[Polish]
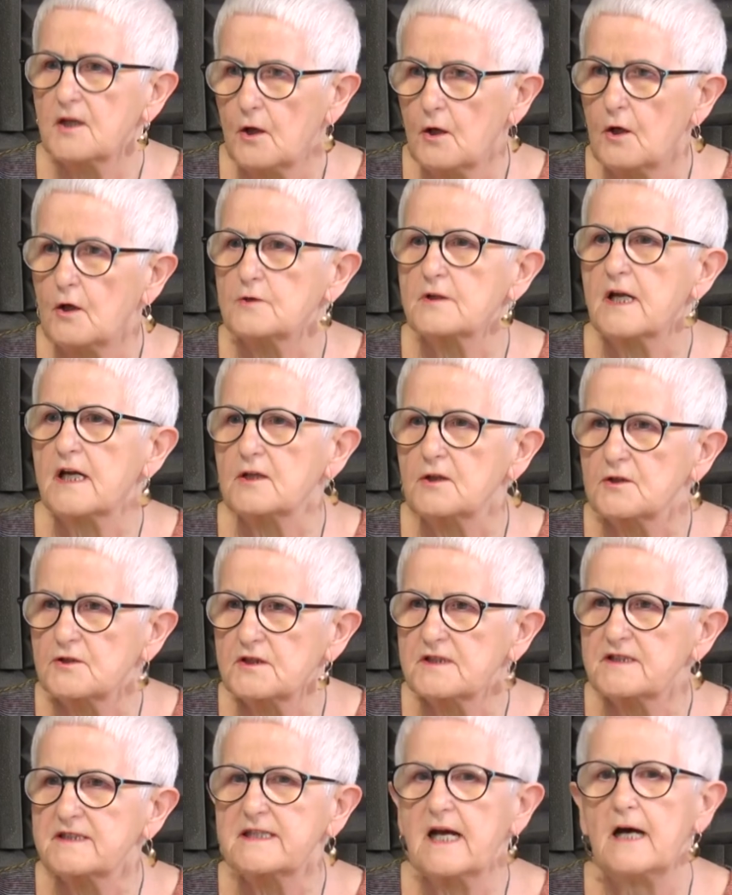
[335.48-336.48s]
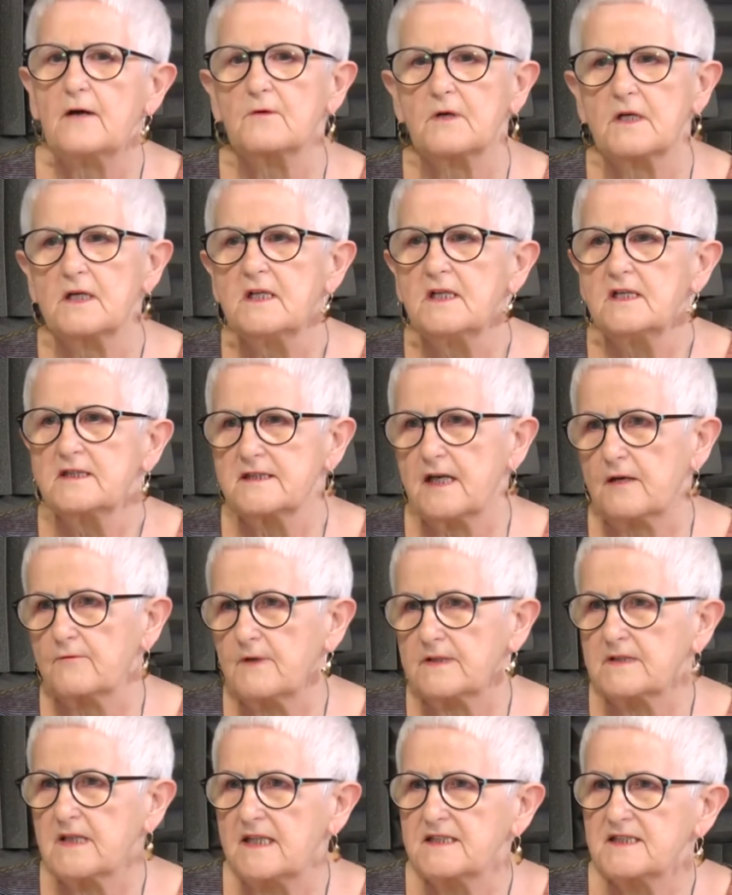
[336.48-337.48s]
one korzystały.
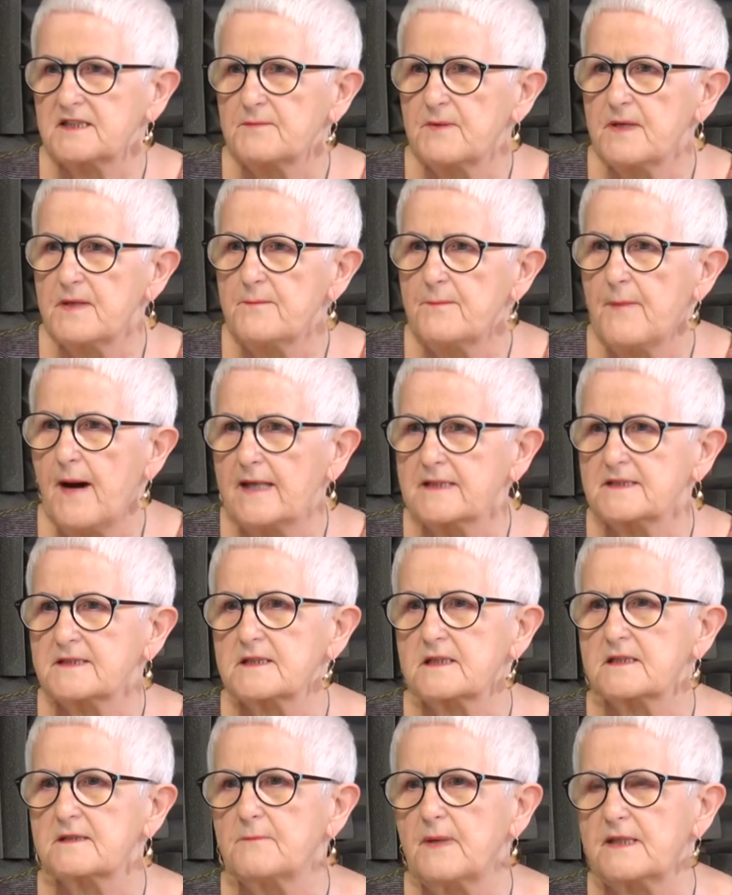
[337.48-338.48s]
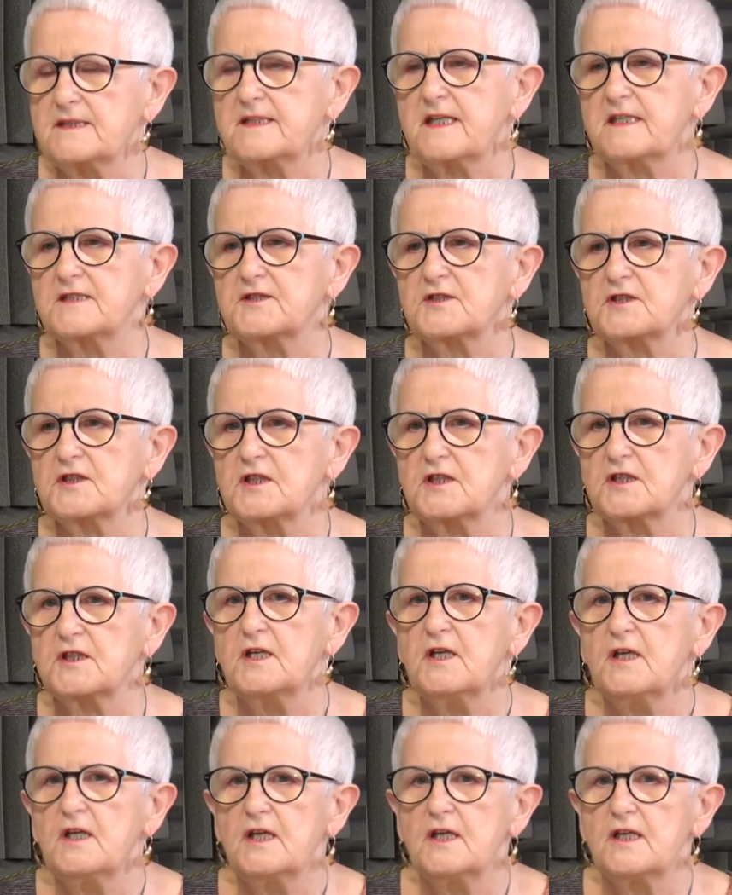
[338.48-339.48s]
Zakładaliśmy mask,
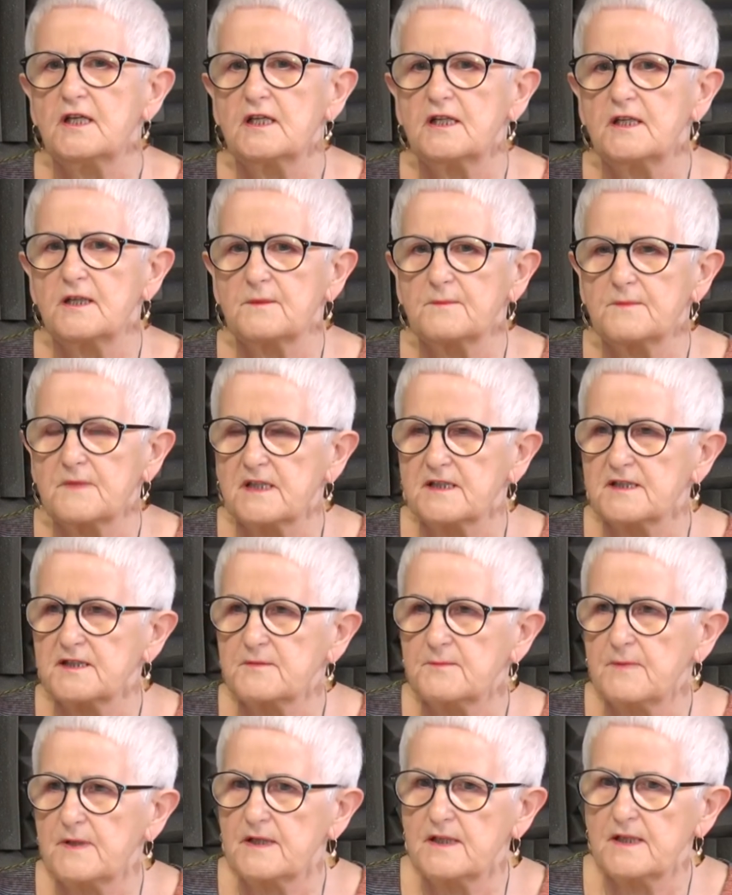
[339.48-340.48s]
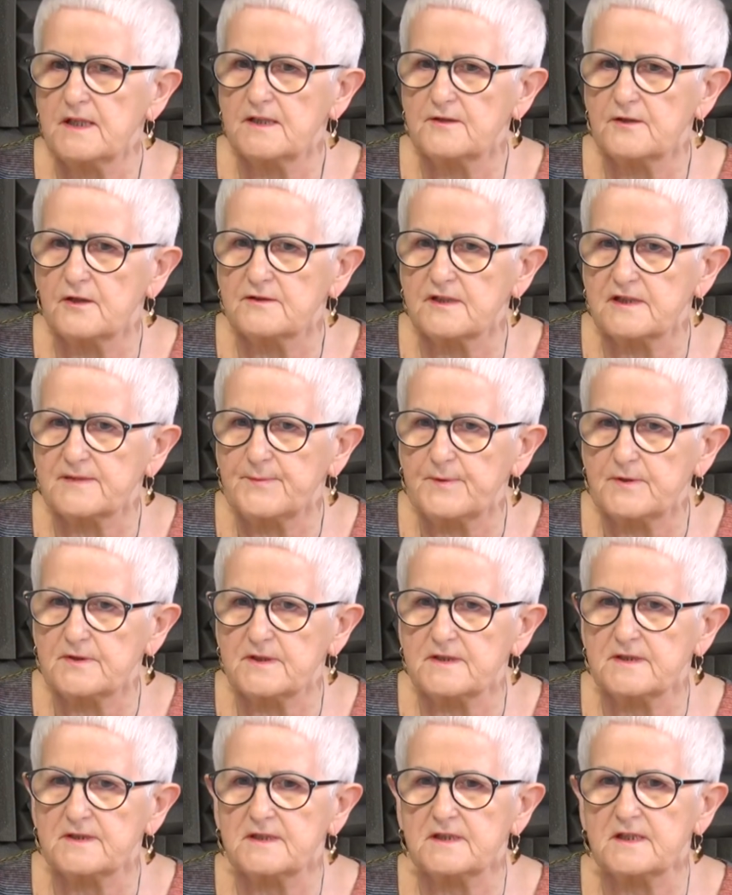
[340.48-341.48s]
maseczki, e, mieliśmy do
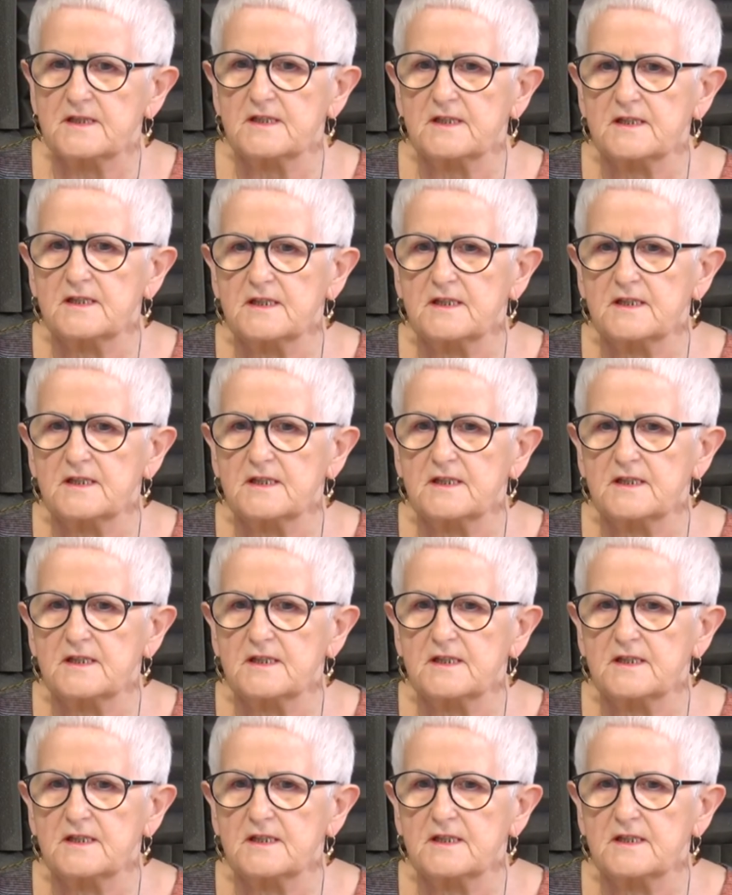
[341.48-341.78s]
dyspozycji